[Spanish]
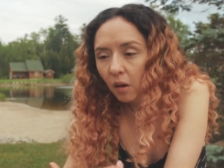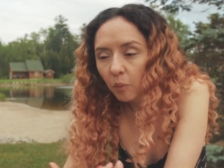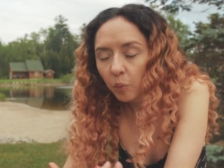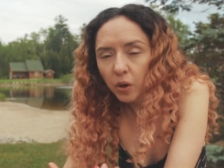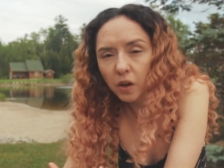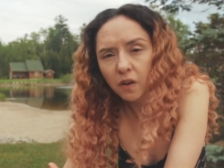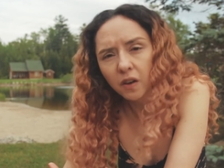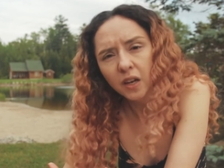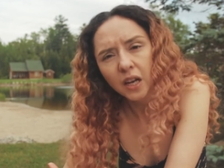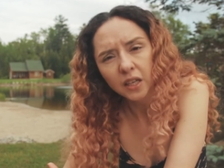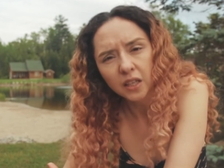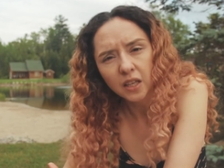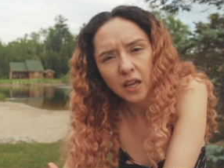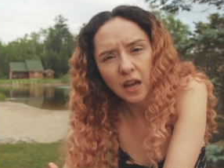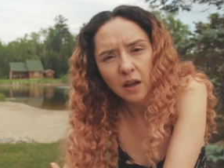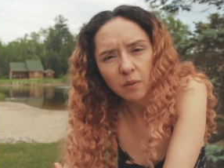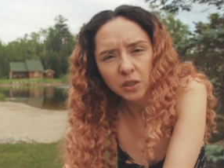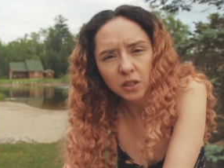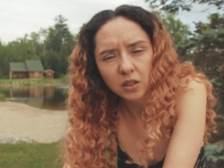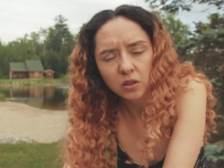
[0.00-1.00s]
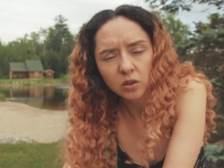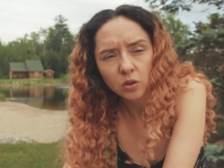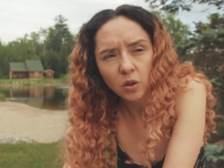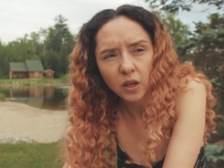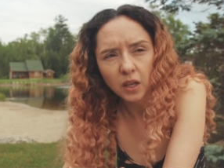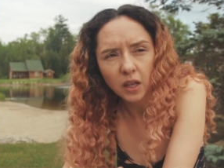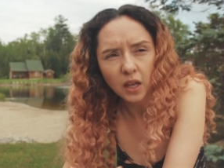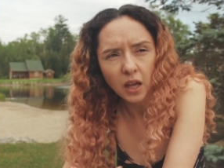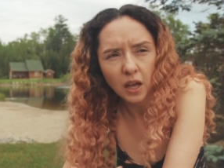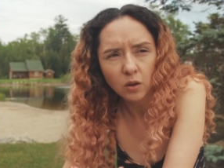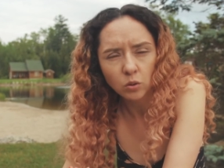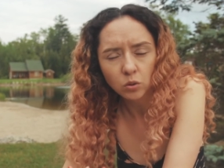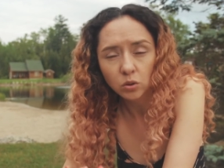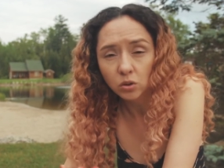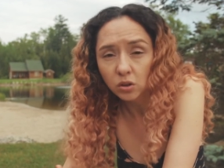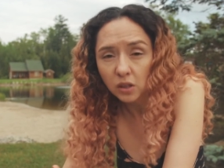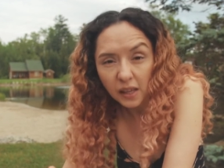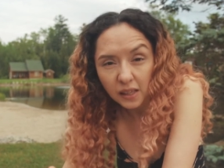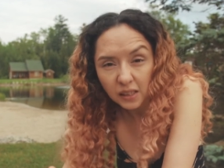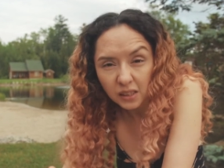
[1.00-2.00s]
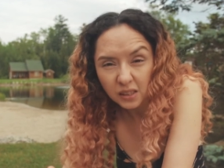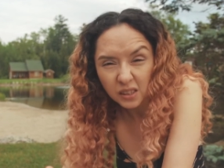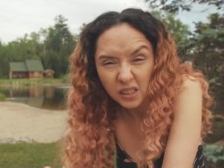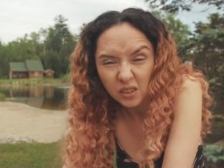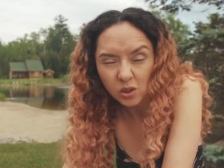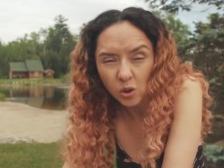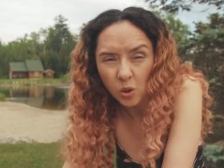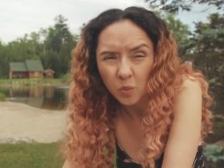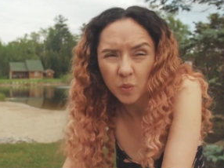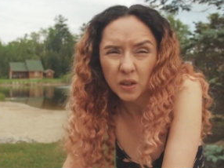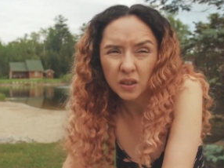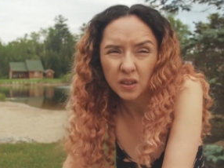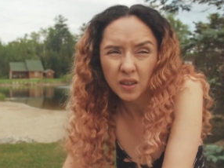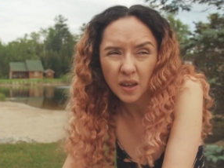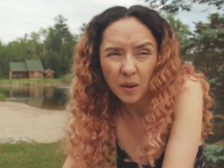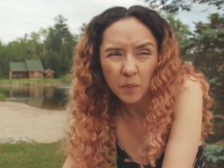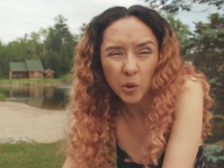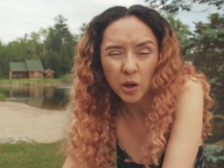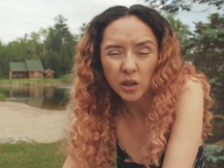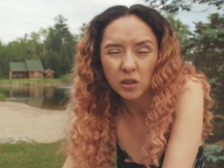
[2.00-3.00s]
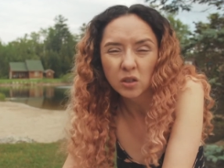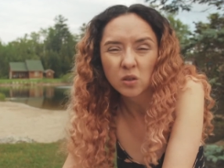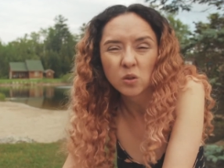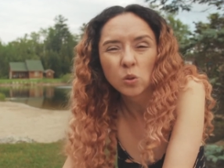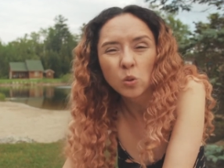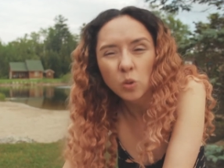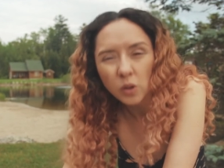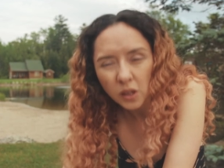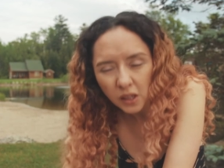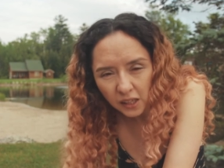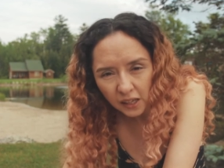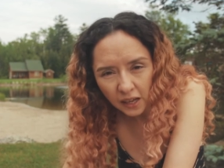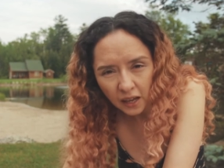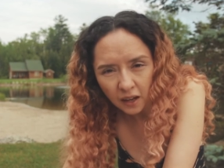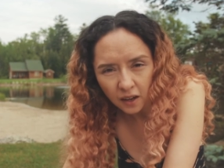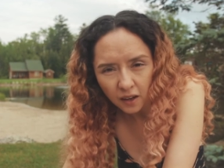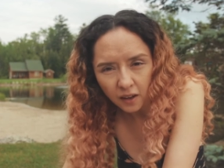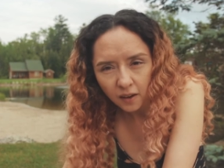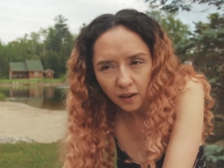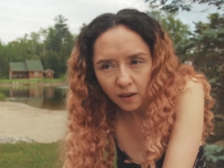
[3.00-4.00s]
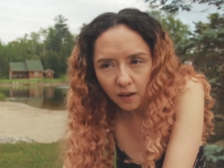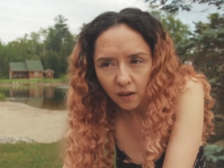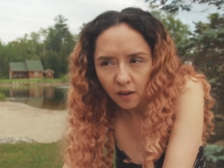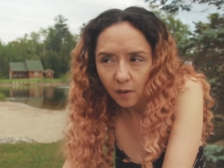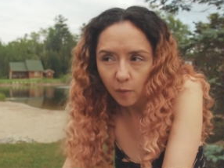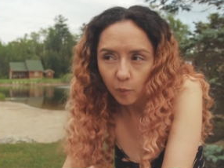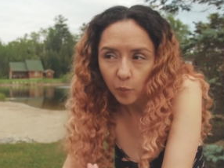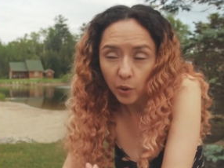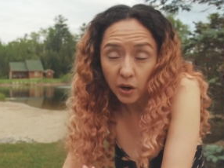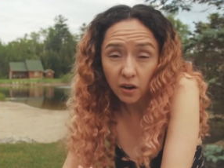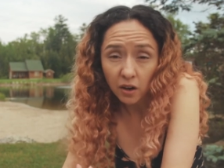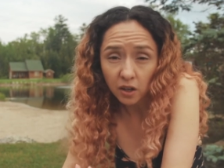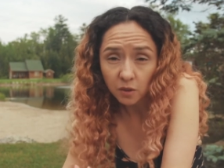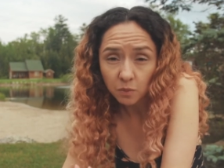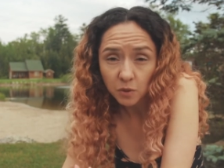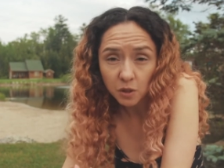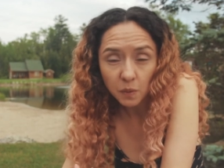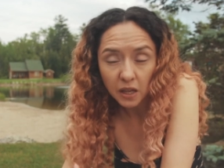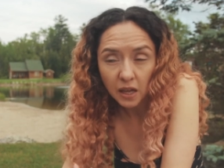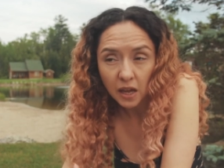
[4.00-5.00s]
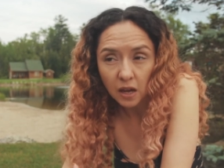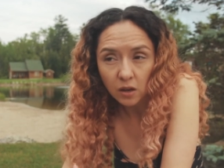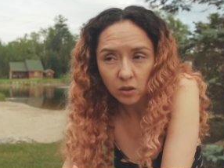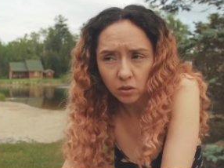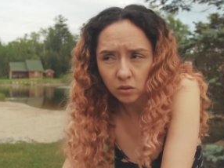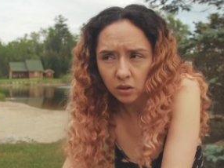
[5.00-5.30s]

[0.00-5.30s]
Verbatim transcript: privilegiada me siento de que ustedes se tomen tiempo de su día para ver mis videos.